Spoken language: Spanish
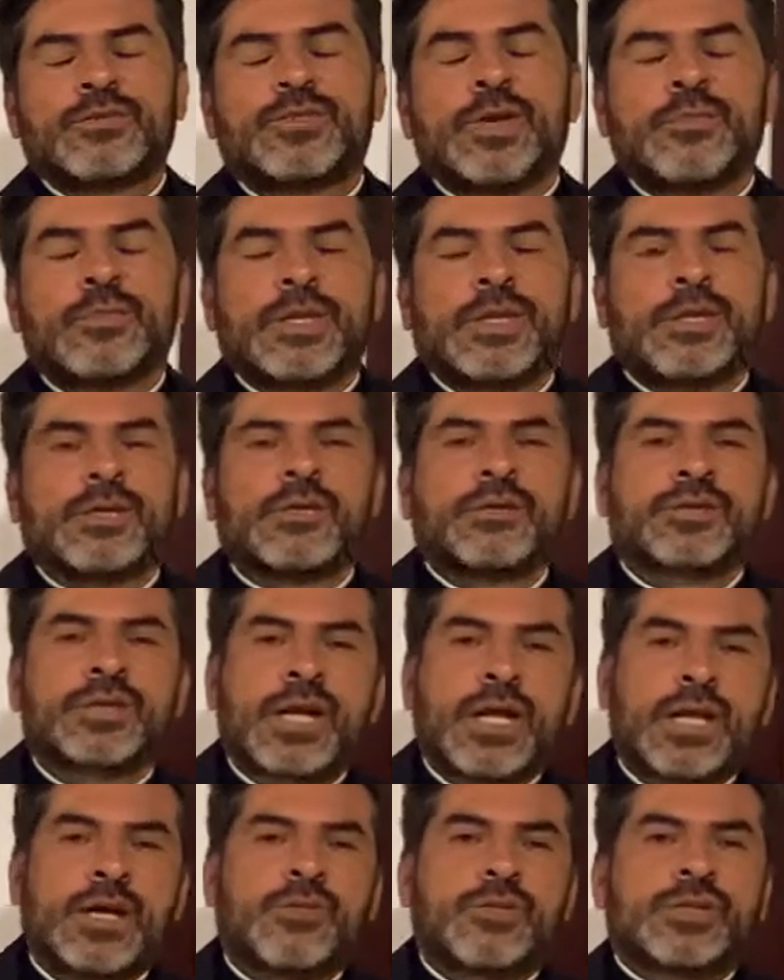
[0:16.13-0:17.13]
bienvenidos
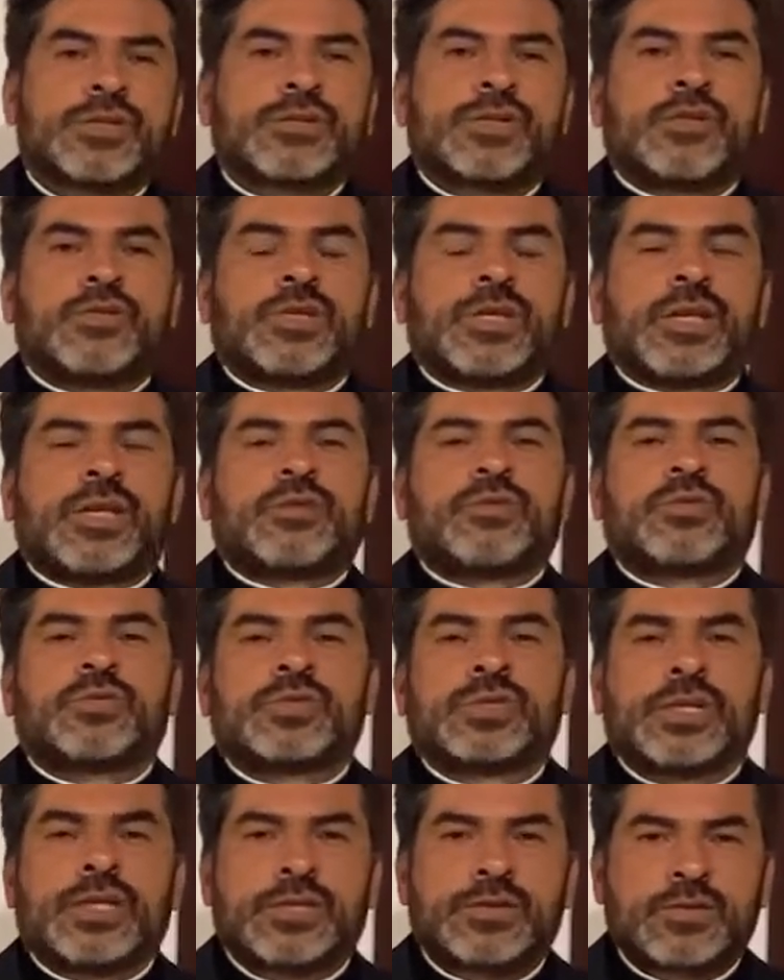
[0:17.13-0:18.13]
a la oración de la
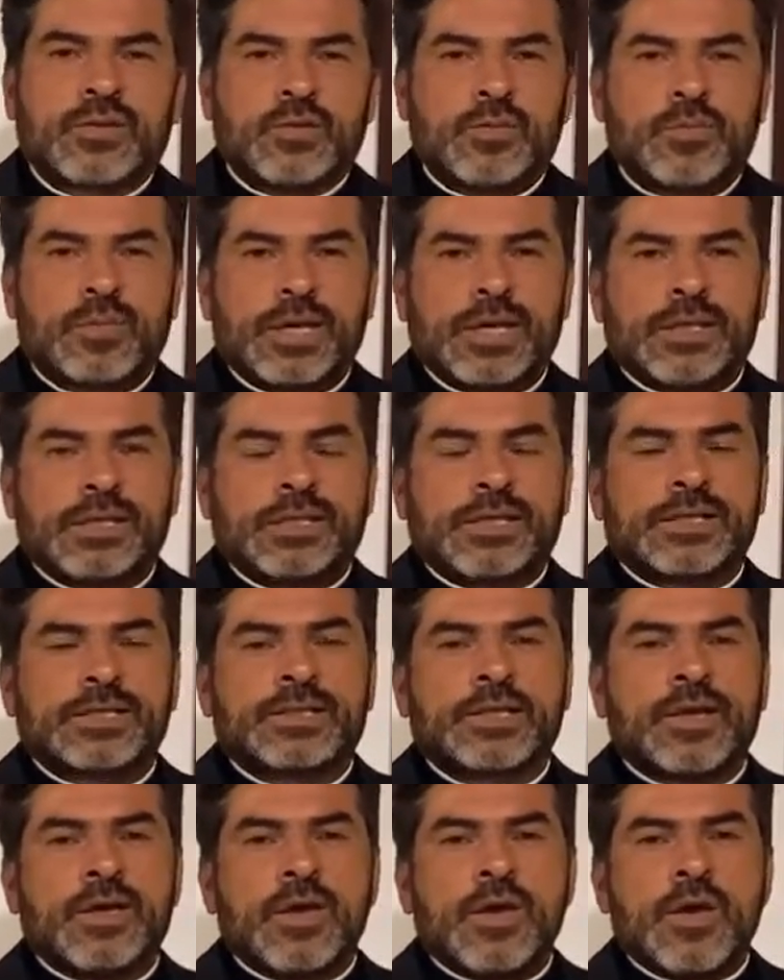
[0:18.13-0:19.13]
noche, las
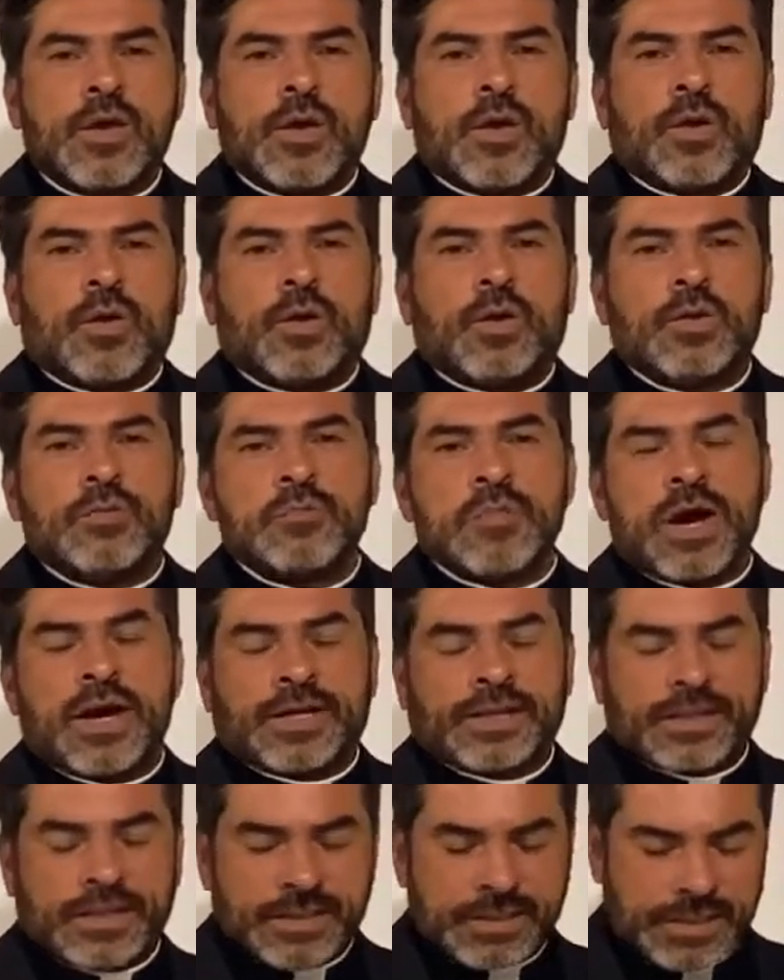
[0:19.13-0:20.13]
completas, hoy
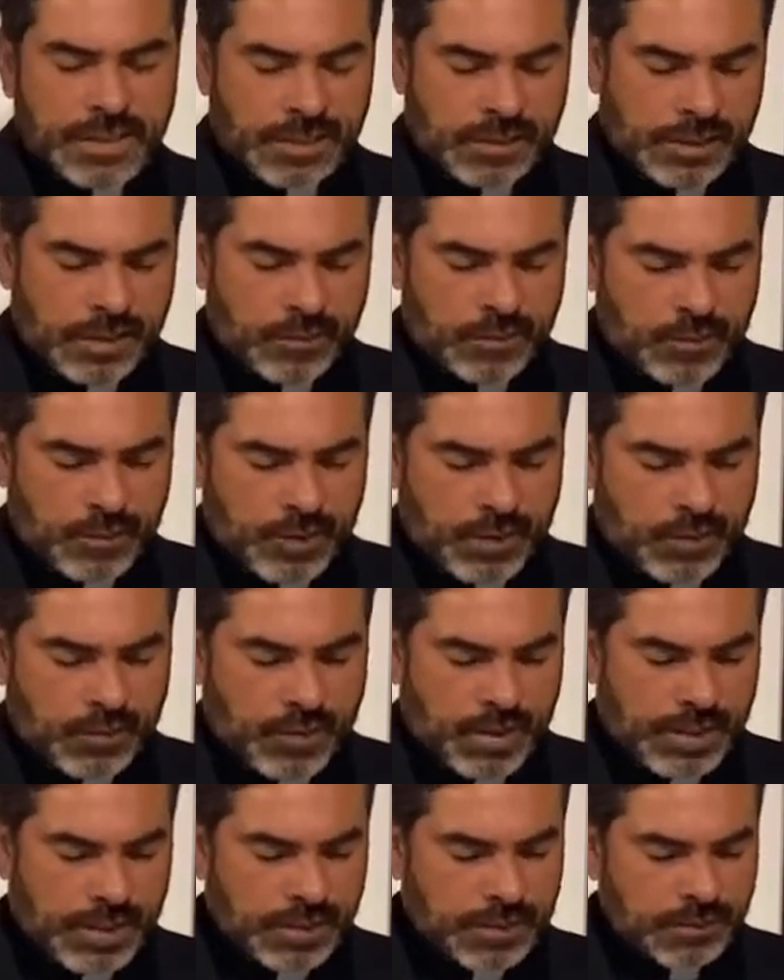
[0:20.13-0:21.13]
martes del tiempo de
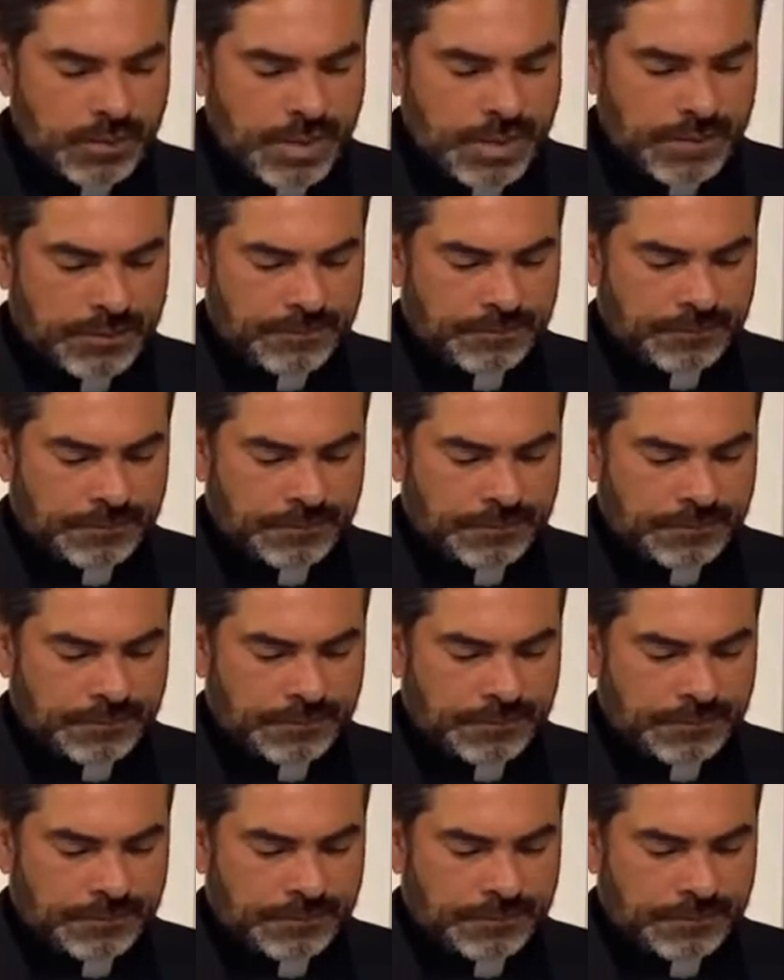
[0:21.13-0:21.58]
Cuaresma.